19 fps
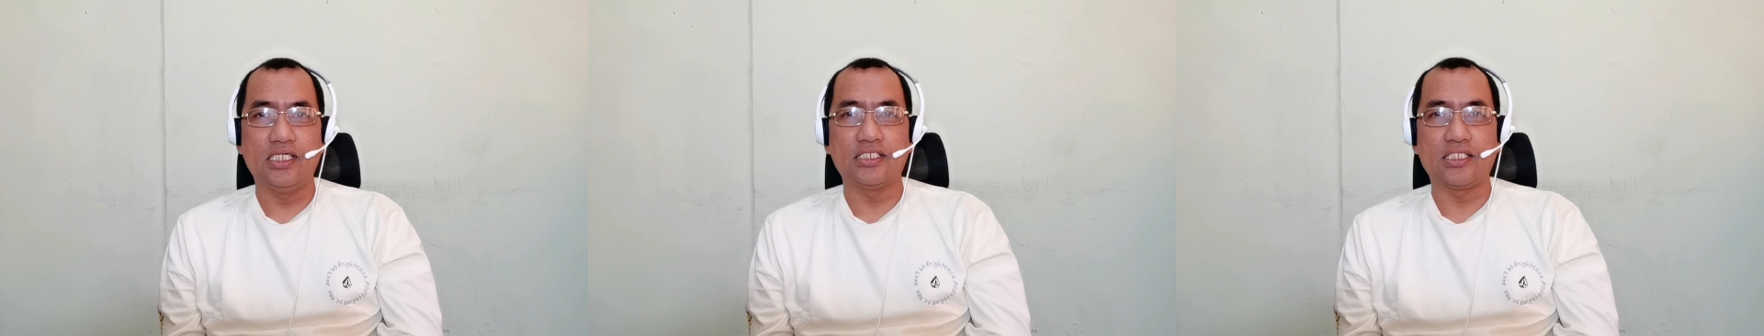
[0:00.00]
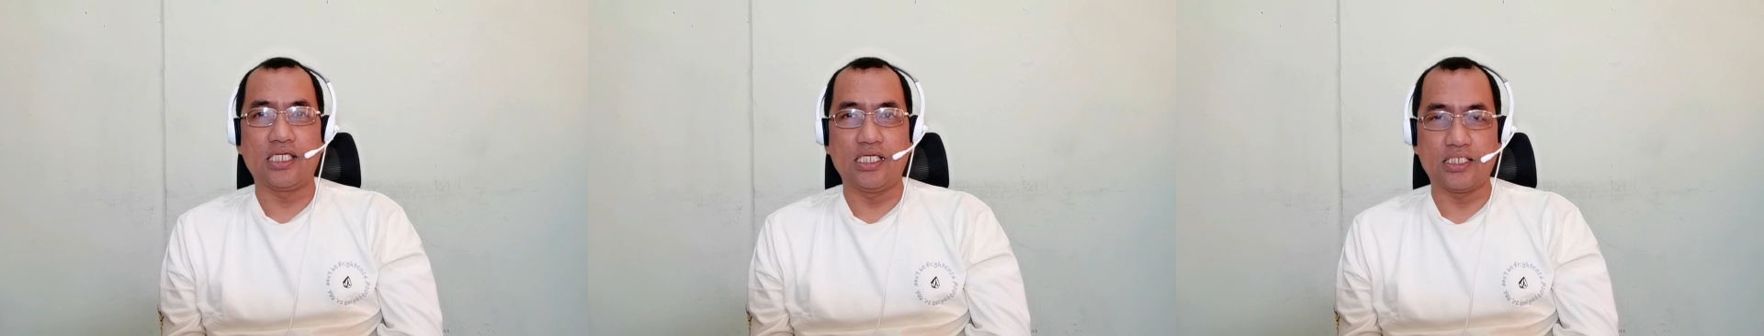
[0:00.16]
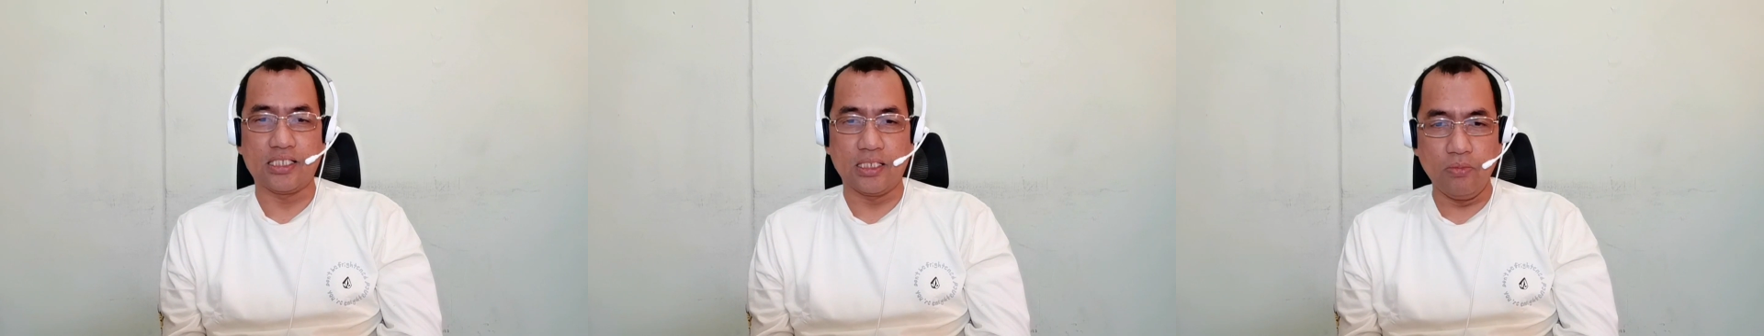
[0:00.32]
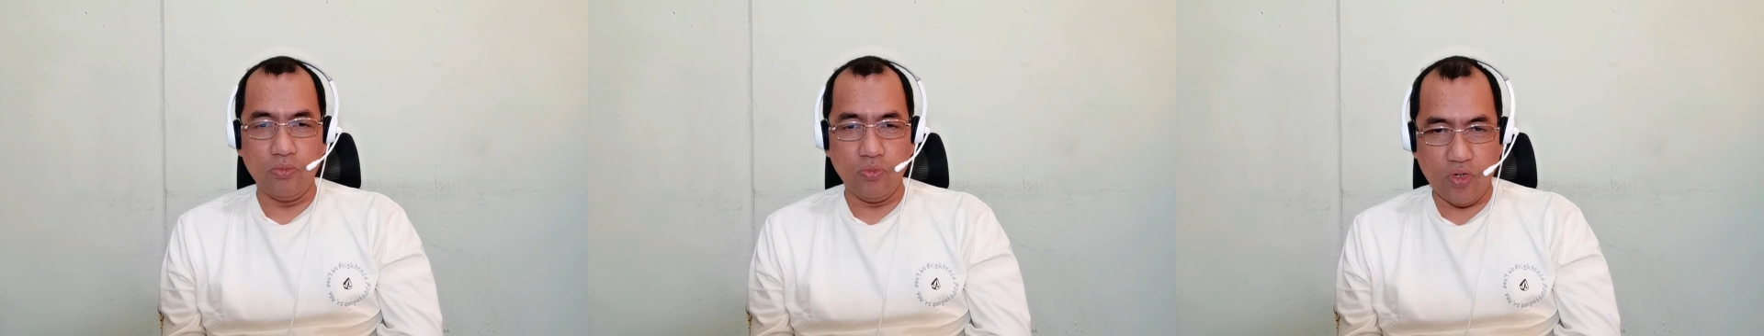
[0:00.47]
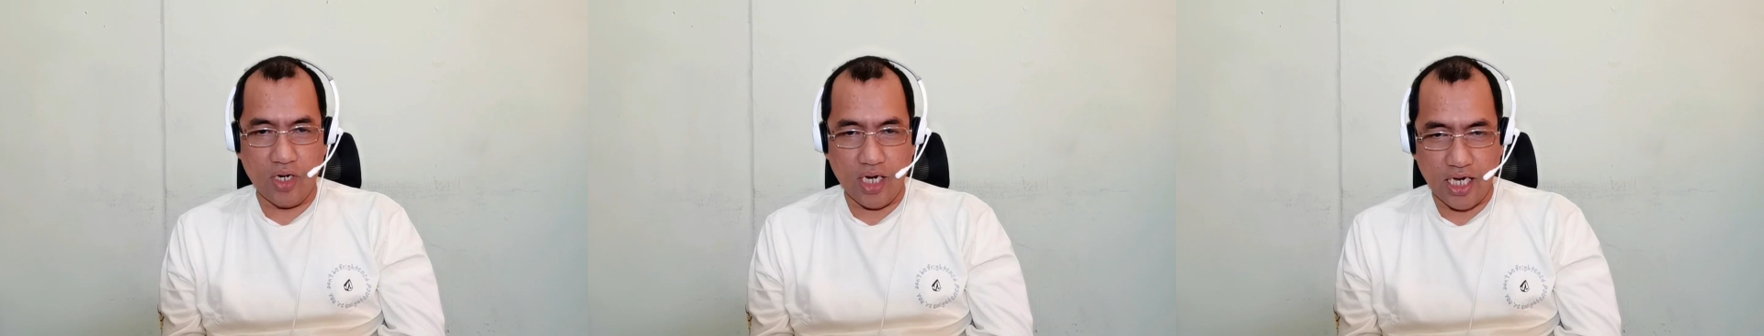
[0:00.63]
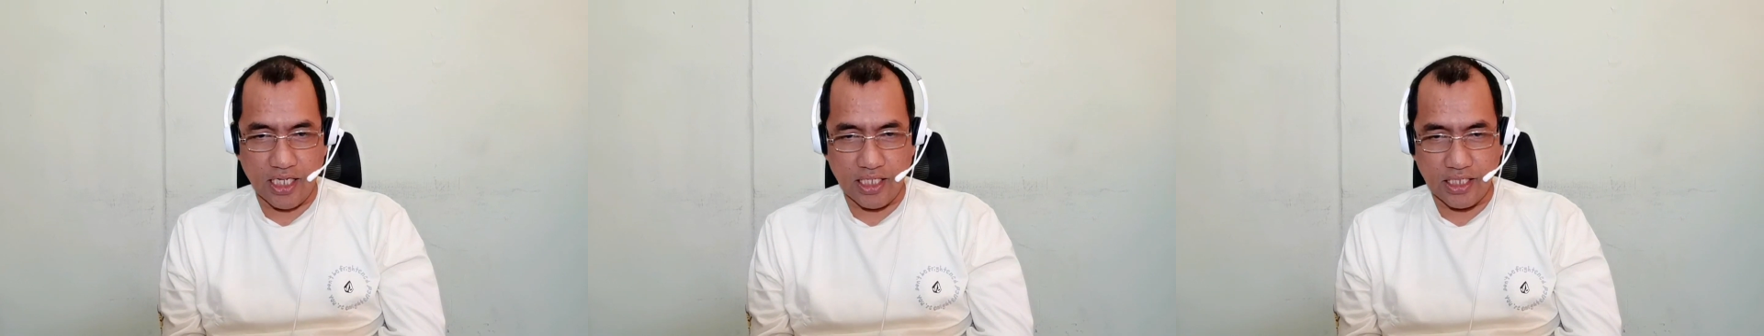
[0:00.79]
sa isang
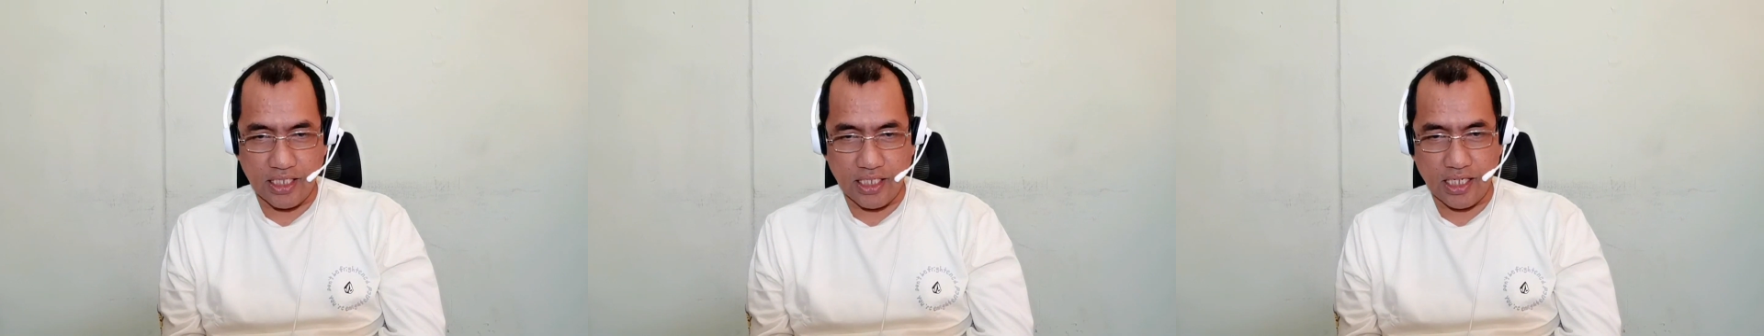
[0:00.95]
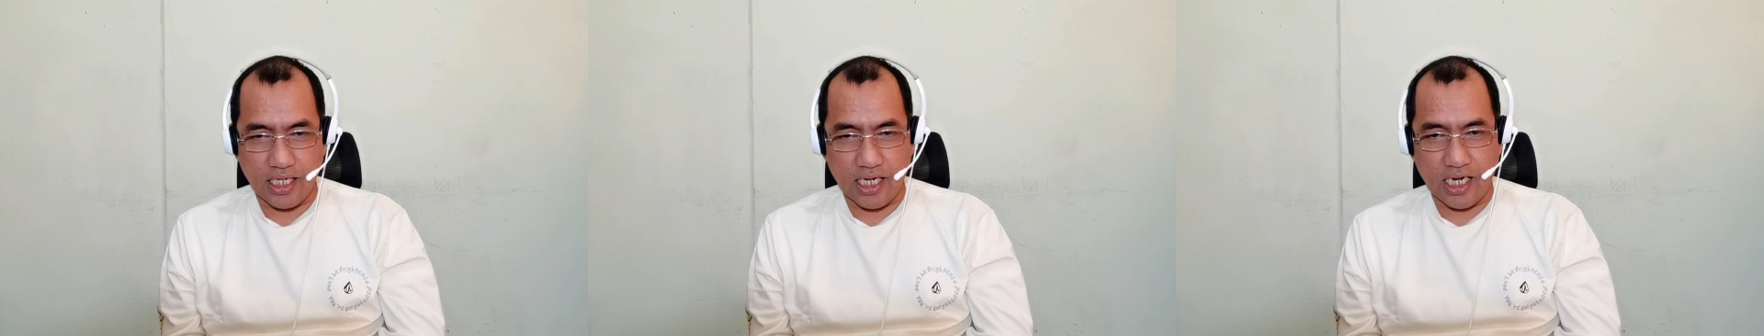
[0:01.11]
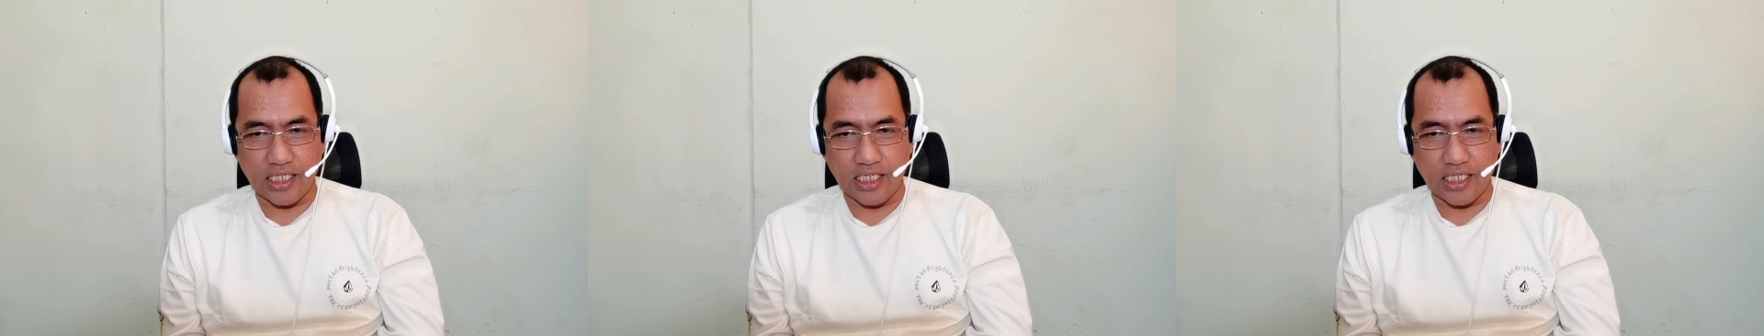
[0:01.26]
buwan,